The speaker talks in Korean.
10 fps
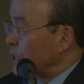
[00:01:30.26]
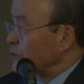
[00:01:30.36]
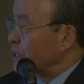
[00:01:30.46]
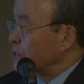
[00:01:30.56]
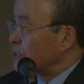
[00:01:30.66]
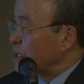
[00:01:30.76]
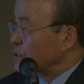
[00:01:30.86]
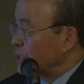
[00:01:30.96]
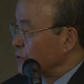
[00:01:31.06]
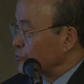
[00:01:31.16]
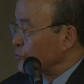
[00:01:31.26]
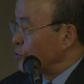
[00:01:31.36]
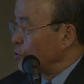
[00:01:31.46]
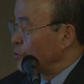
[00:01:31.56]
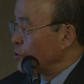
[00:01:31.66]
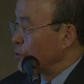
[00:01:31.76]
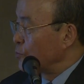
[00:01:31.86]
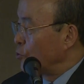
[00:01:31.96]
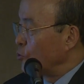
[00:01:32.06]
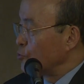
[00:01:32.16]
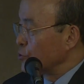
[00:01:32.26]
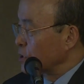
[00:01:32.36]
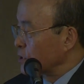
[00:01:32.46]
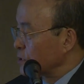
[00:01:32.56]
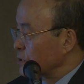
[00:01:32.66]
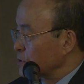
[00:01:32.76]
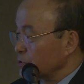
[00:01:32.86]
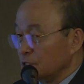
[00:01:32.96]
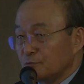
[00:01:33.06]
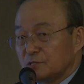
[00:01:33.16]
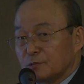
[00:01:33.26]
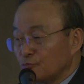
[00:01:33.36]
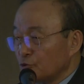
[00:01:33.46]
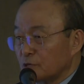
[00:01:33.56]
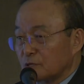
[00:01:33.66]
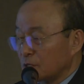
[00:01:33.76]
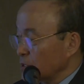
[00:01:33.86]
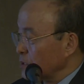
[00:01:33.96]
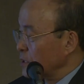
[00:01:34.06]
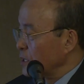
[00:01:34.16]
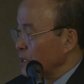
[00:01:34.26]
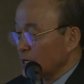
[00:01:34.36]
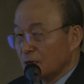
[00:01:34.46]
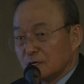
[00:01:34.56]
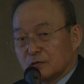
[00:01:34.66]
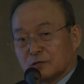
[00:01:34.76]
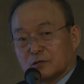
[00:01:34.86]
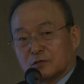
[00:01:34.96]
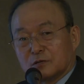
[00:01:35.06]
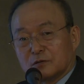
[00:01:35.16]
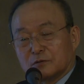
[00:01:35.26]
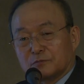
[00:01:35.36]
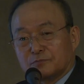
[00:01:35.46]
다른 나라 걸 알아서 하라고 그러고 보호무역 지금 이제 무역 어,